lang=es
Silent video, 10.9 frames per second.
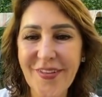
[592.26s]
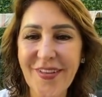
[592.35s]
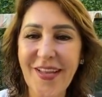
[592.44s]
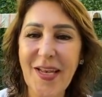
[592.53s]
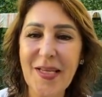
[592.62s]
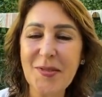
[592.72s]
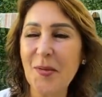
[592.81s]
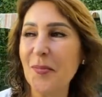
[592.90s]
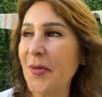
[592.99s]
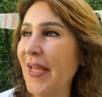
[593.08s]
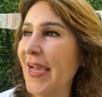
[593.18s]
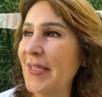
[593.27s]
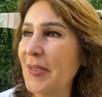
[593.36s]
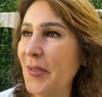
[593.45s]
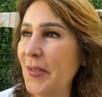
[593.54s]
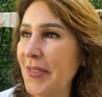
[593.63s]
esto de las
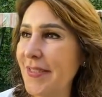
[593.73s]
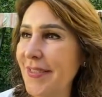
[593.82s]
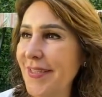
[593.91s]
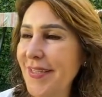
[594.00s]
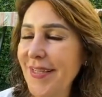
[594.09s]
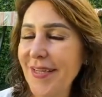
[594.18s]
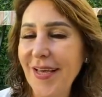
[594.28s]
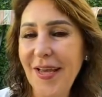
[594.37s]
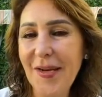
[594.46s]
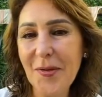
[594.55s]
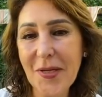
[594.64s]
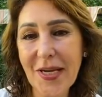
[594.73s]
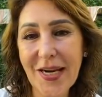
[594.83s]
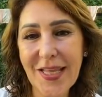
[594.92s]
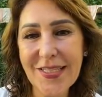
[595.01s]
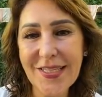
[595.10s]
comunicaciones. Algo
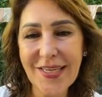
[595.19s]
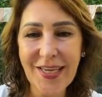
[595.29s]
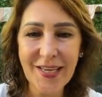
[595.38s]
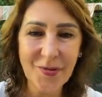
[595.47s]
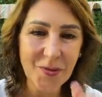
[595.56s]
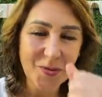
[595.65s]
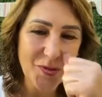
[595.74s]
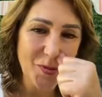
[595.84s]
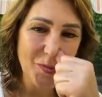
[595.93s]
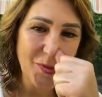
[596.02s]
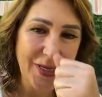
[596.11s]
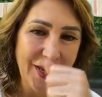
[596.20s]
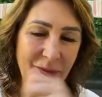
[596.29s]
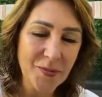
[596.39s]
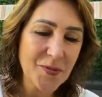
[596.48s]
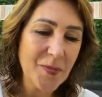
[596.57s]
querrá decir que no nos
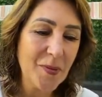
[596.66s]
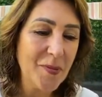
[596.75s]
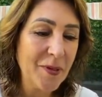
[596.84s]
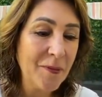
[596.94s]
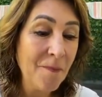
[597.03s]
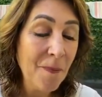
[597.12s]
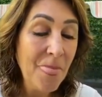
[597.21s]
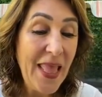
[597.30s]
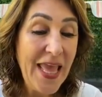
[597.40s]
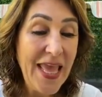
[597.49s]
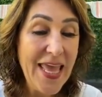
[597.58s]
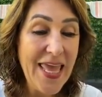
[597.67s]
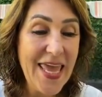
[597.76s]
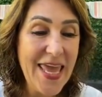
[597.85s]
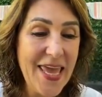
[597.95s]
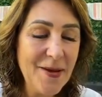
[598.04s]
comuniquemos, pero bueno.
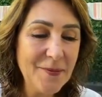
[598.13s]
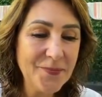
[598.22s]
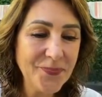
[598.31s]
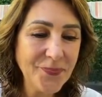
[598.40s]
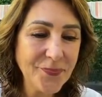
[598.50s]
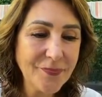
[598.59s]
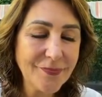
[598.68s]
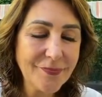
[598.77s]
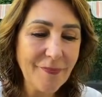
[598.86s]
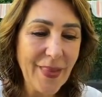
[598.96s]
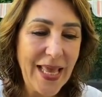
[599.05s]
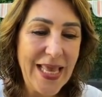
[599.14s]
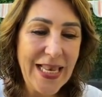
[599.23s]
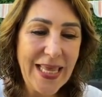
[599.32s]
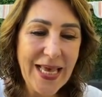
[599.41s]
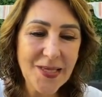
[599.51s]
Em,
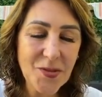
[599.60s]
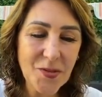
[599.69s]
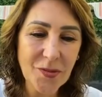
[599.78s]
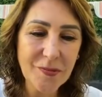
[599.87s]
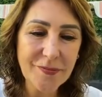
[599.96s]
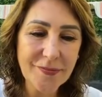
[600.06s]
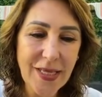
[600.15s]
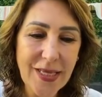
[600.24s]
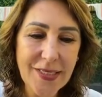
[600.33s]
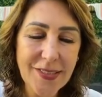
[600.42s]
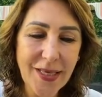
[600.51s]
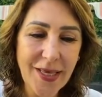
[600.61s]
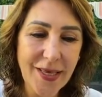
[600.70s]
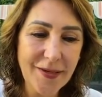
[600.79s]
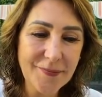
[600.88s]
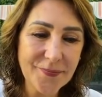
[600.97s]
el caso es
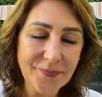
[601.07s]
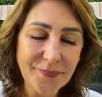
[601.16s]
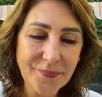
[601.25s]
que